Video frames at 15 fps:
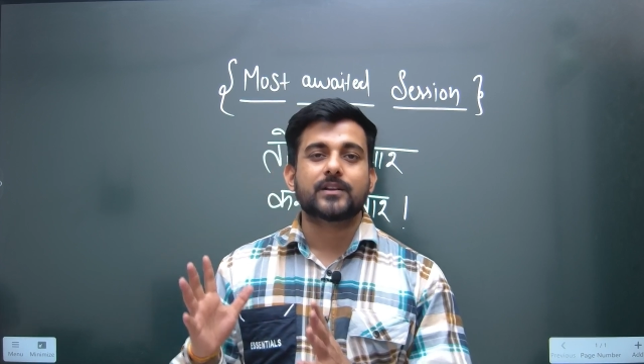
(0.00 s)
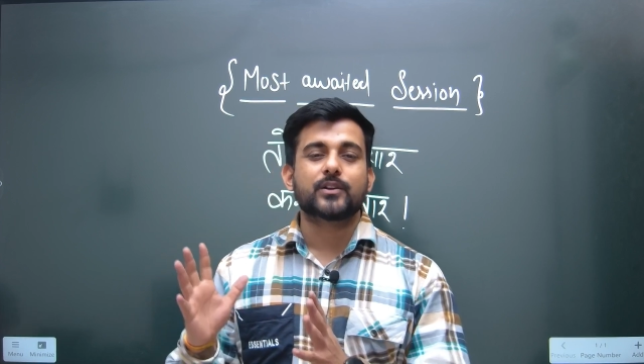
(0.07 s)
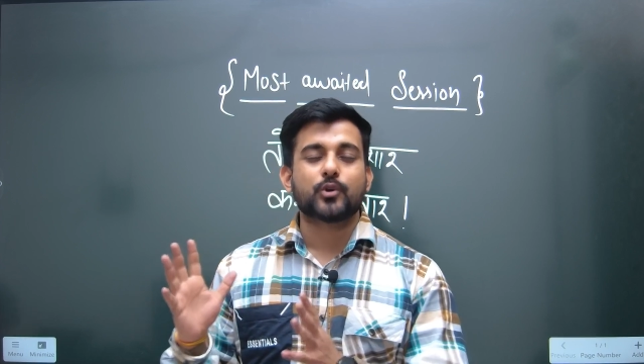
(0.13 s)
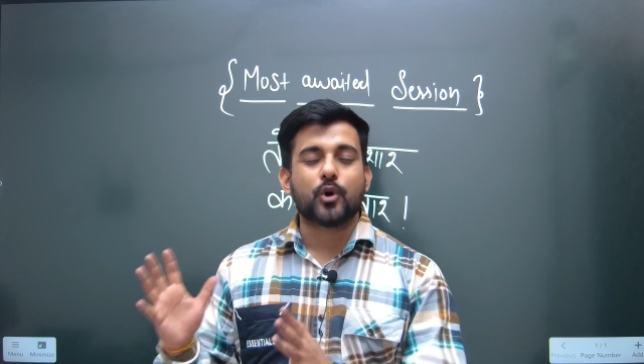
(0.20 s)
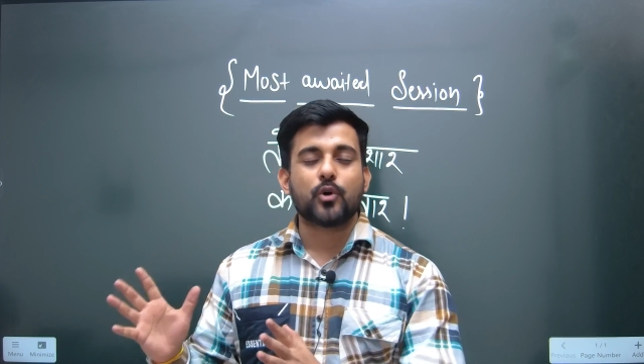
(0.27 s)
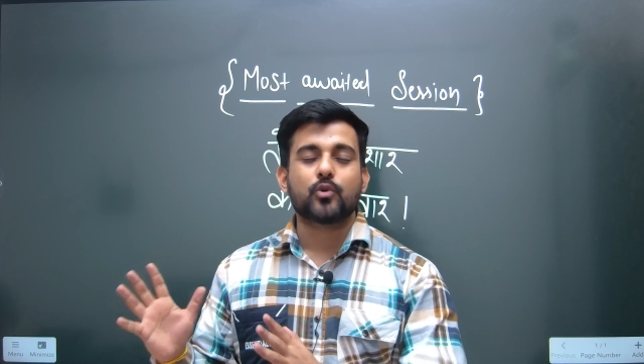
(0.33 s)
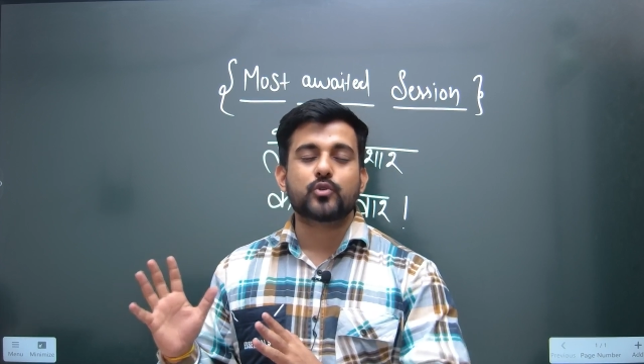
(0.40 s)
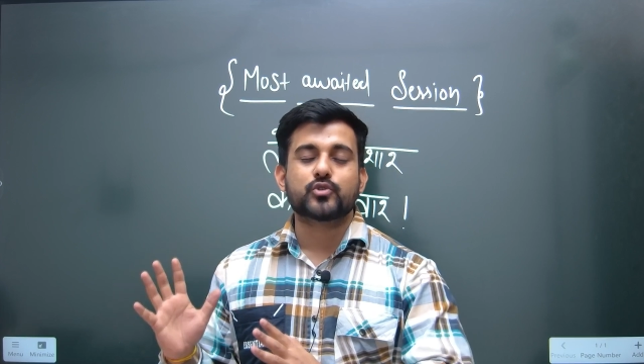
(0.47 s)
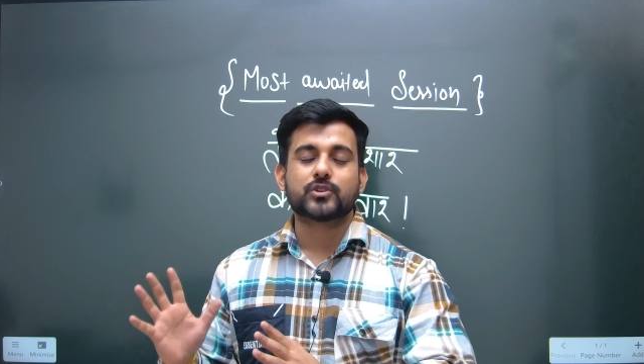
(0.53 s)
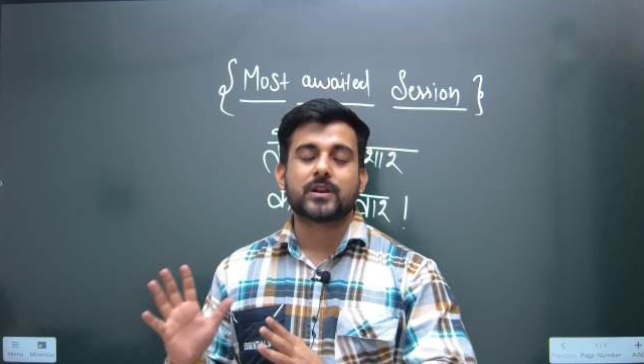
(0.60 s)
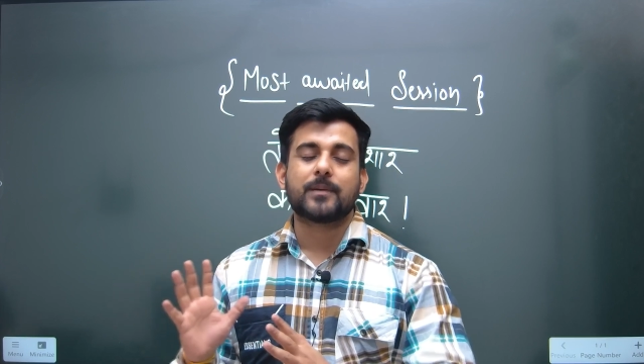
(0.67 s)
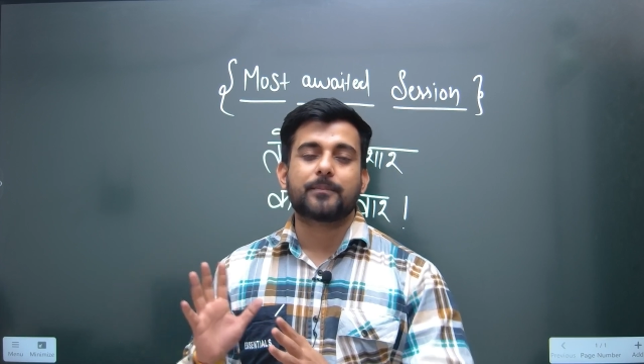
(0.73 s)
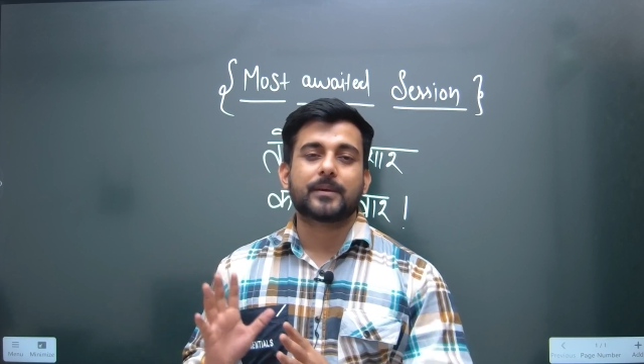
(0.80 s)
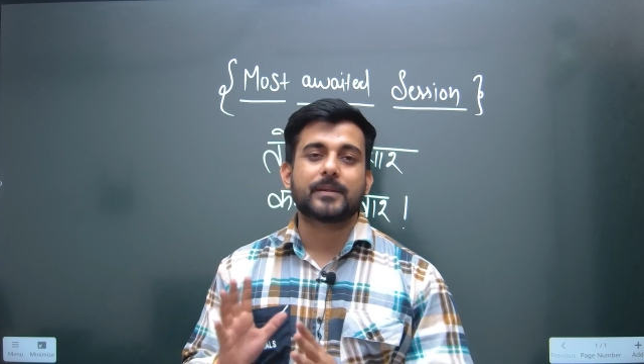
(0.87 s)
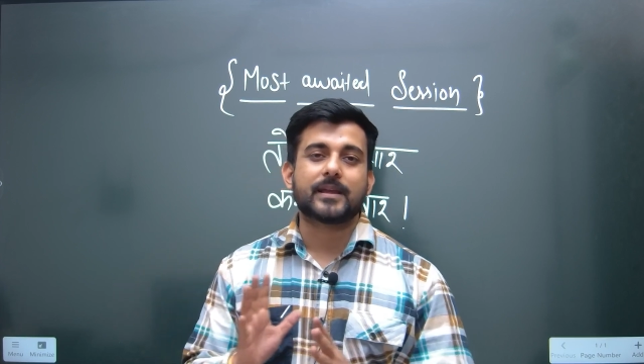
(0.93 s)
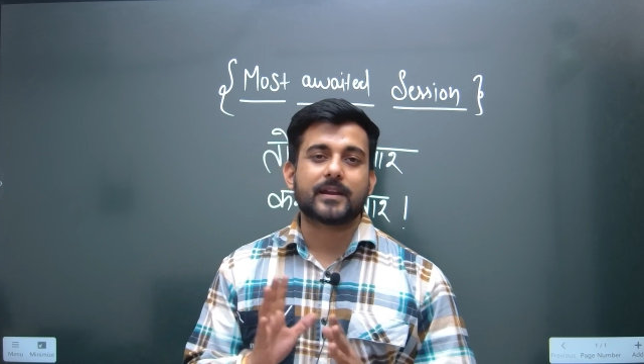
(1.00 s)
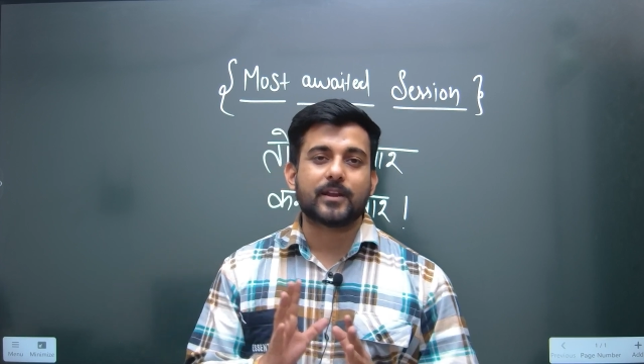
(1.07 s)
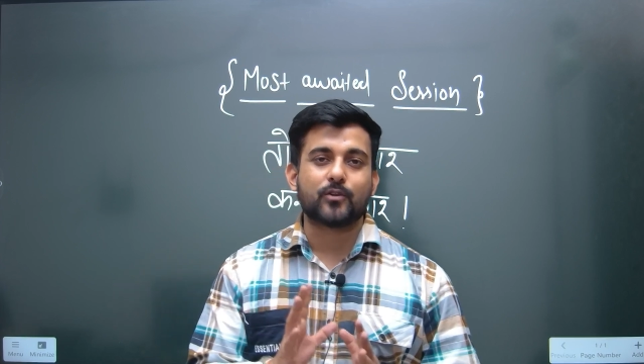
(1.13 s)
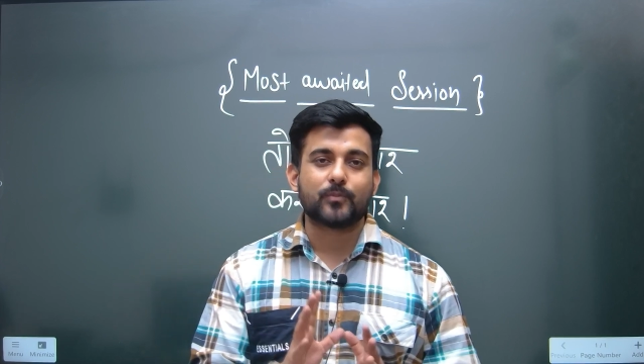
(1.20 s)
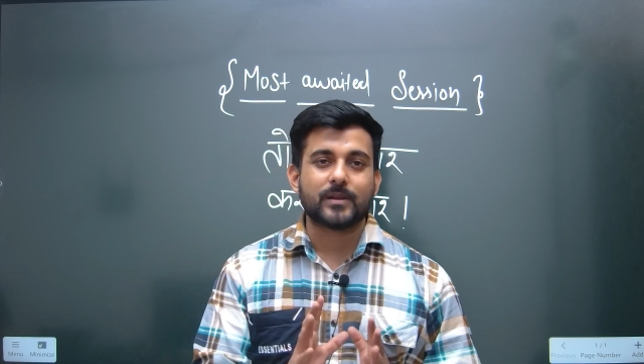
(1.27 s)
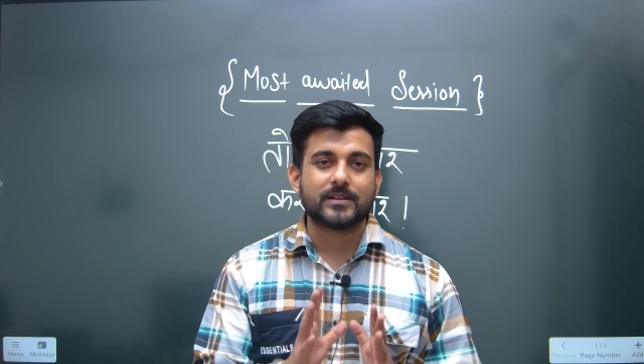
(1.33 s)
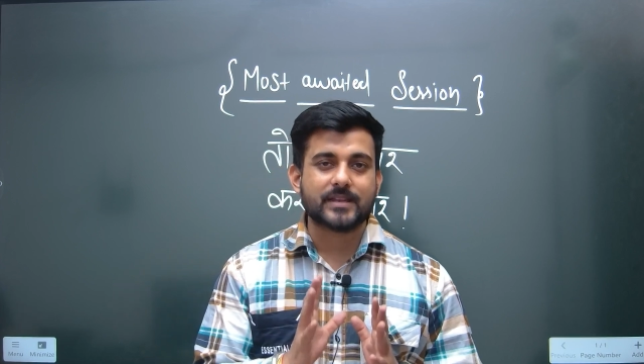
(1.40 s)
नौ क्वेश्चन आपका देखने को
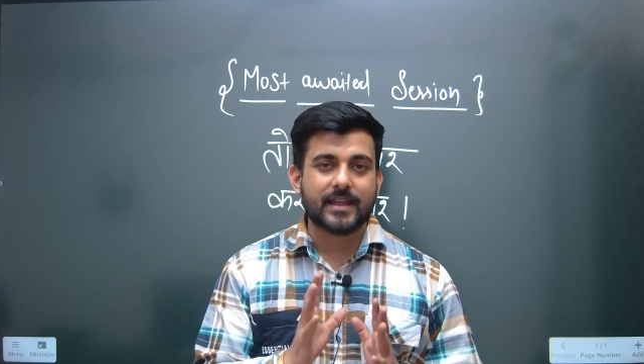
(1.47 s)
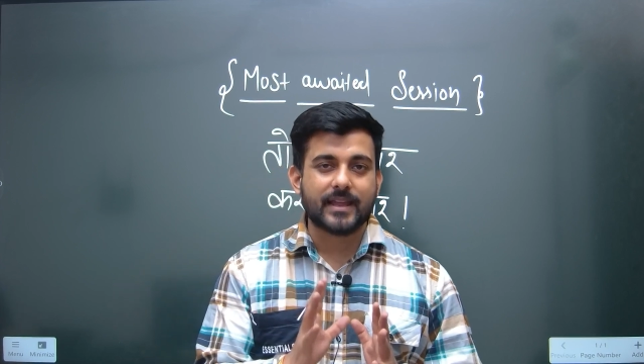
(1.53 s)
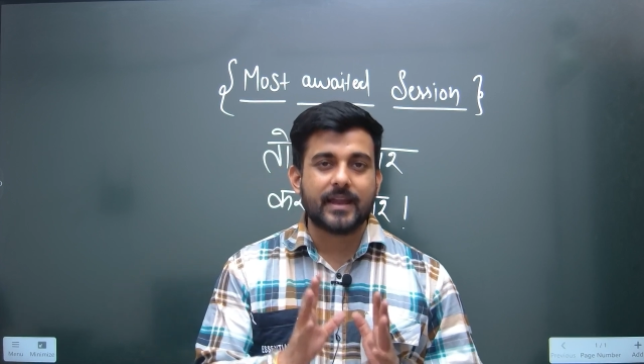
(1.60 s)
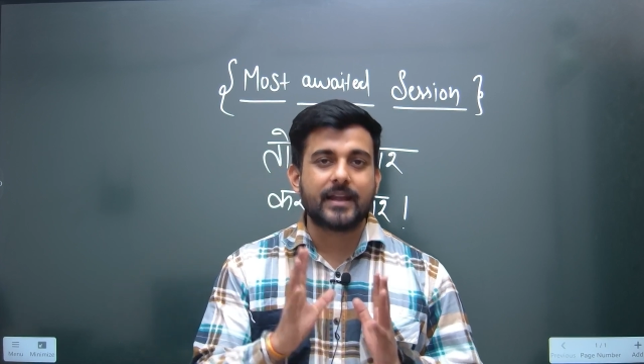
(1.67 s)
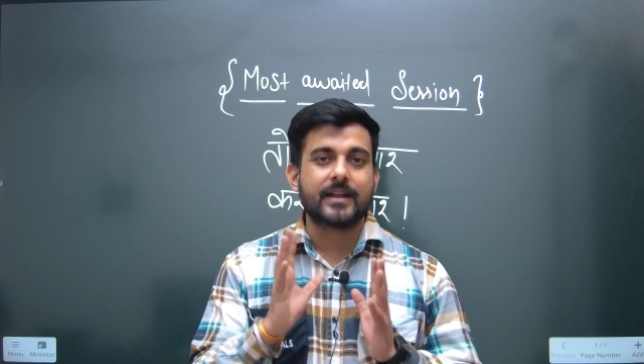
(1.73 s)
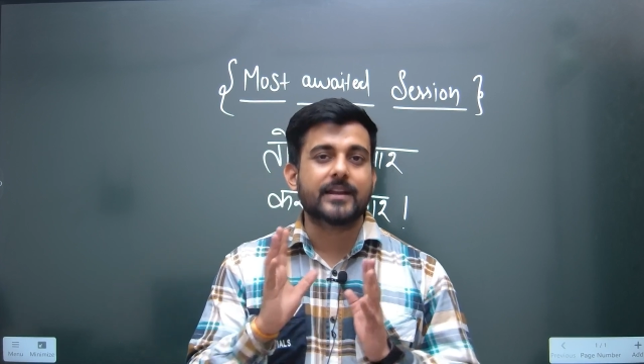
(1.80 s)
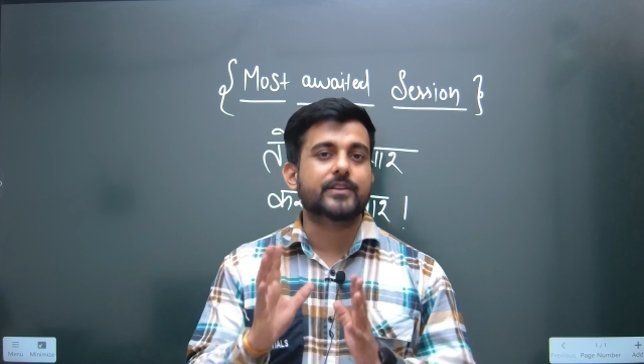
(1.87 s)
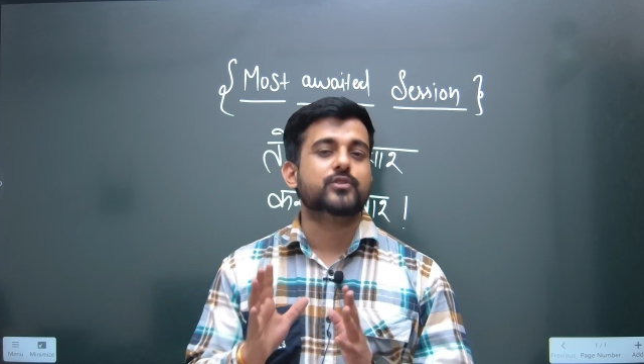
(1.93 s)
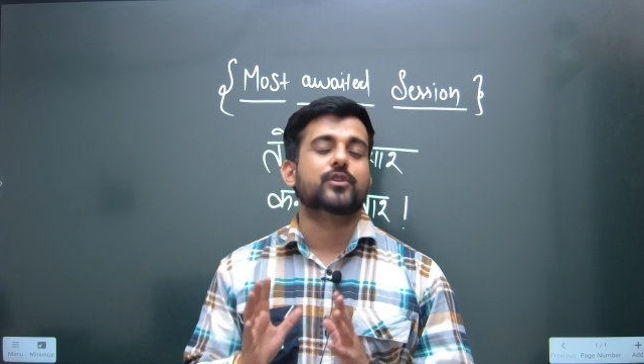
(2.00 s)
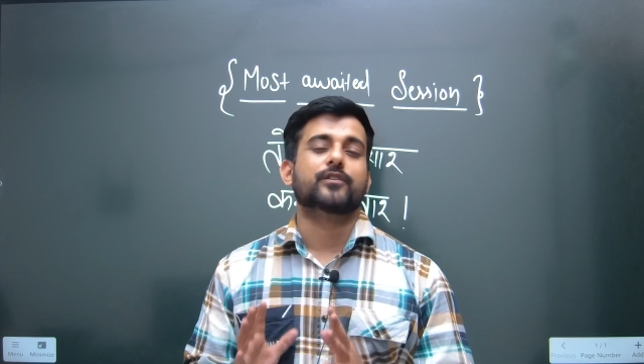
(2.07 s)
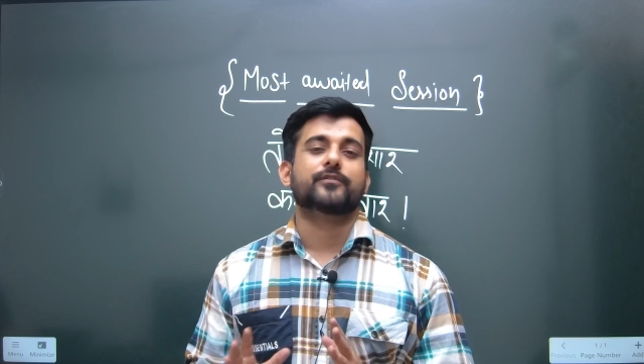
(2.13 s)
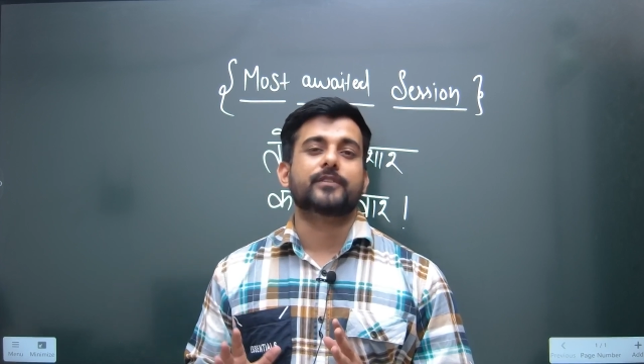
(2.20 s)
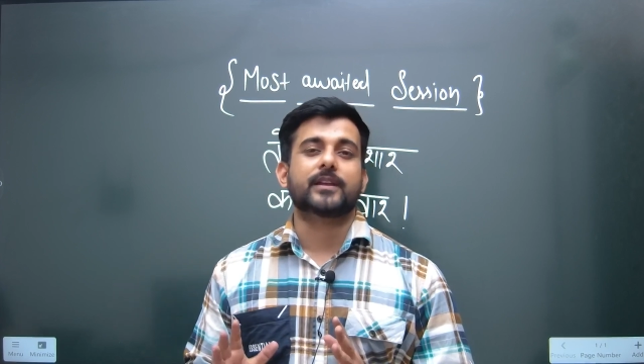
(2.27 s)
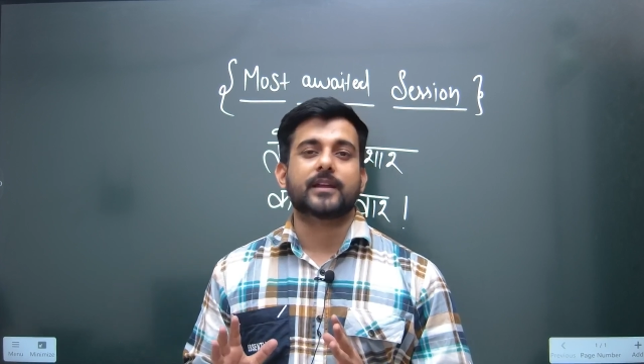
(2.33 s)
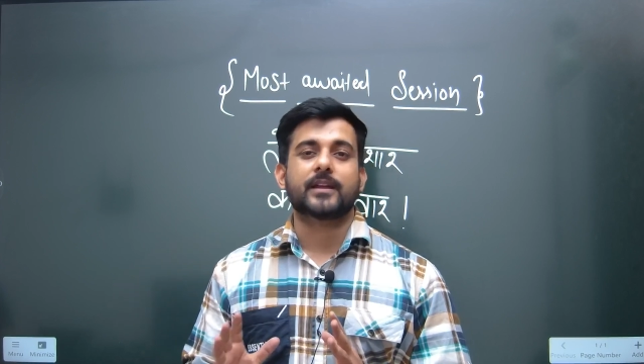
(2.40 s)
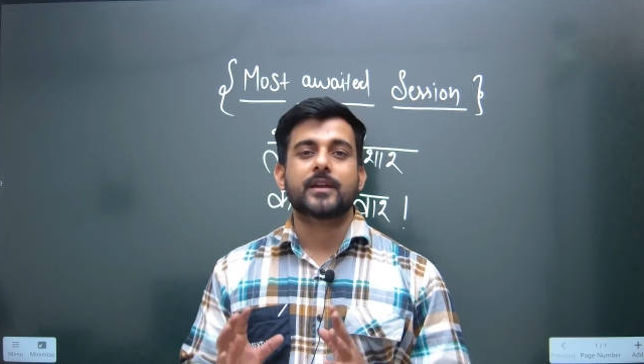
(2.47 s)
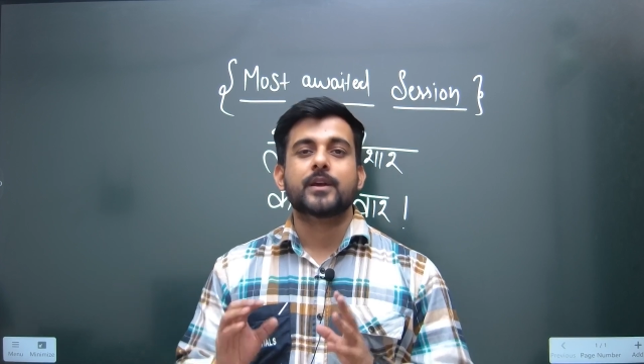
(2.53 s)
मिल जाएंगे इंडियन ज्योग्राफी के